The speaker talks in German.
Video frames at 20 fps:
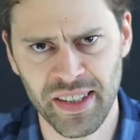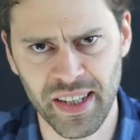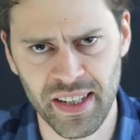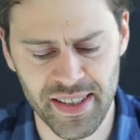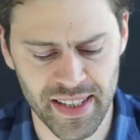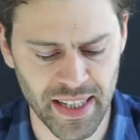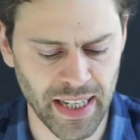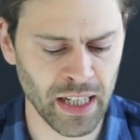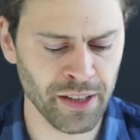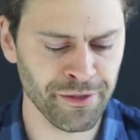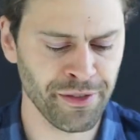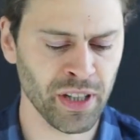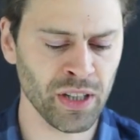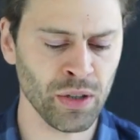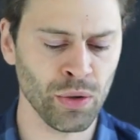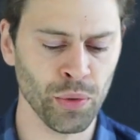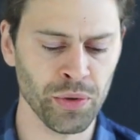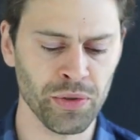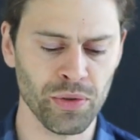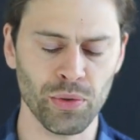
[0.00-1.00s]
ganz einfache
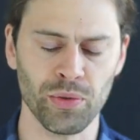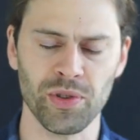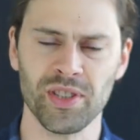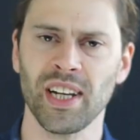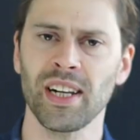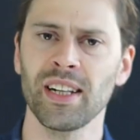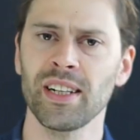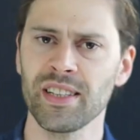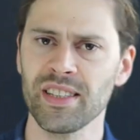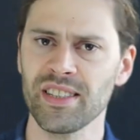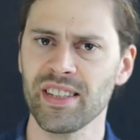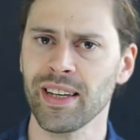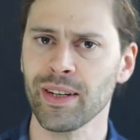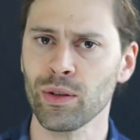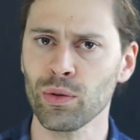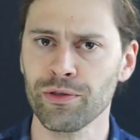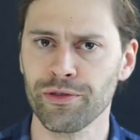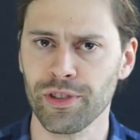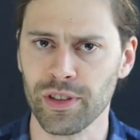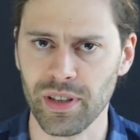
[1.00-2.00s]
und uns allen sehr
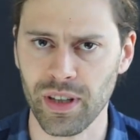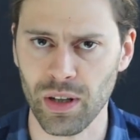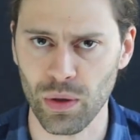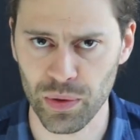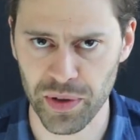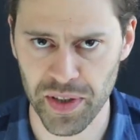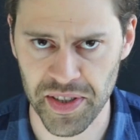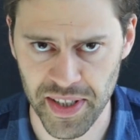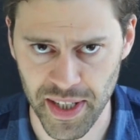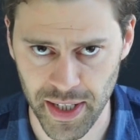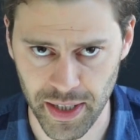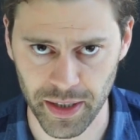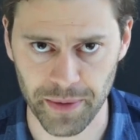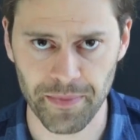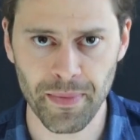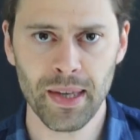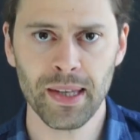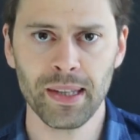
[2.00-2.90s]
gut vertraute Sache.